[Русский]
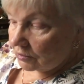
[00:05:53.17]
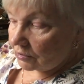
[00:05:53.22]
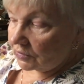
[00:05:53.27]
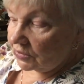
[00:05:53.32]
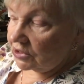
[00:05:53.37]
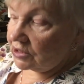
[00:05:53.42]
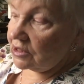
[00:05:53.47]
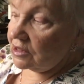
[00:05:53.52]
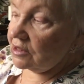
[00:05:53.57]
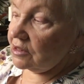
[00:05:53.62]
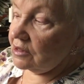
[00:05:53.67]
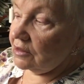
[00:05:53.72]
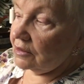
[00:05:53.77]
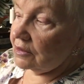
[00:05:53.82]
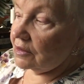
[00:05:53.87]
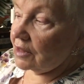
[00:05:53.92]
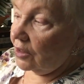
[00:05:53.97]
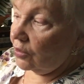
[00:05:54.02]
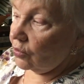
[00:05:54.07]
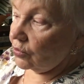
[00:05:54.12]
до
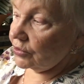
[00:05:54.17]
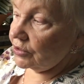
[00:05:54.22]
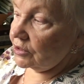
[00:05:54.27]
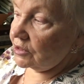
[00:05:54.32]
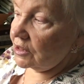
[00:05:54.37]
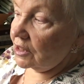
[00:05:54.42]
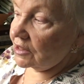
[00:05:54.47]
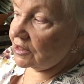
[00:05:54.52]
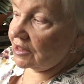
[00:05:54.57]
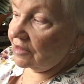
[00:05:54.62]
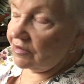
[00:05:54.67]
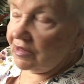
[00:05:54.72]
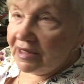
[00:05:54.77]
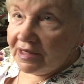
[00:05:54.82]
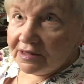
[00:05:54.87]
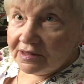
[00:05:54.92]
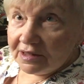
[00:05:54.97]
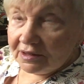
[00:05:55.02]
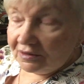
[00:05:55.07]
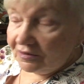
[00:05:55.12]
середины доходите,
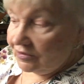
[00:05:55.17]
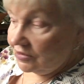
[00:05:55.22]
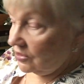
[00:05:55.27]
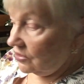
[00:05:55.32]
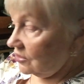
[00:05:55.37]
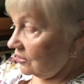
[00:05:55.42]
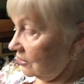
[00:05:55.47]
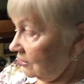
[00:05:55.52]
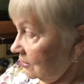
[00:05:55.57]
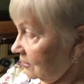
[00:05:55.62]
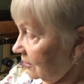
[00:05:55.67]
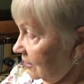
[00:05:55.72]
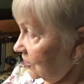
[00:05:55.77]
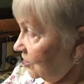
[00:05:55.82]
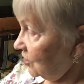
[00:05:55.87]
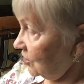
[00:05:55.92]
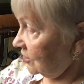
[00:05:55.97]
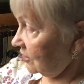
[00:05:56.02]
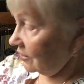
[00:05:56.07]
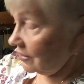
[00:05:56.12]
оставляете отверстие,
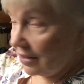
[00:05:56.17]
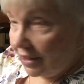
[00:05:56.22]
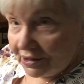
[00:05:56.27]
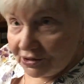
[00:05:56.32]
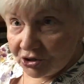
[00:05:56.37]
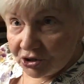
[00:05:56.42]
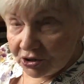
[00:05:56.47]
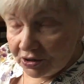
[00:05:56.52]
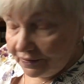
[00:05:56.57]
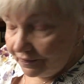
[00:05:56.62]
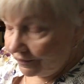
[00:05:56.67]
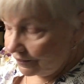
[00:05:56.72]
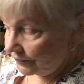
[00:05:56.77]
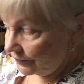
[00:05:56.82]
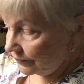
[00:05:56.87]
строчите дальше.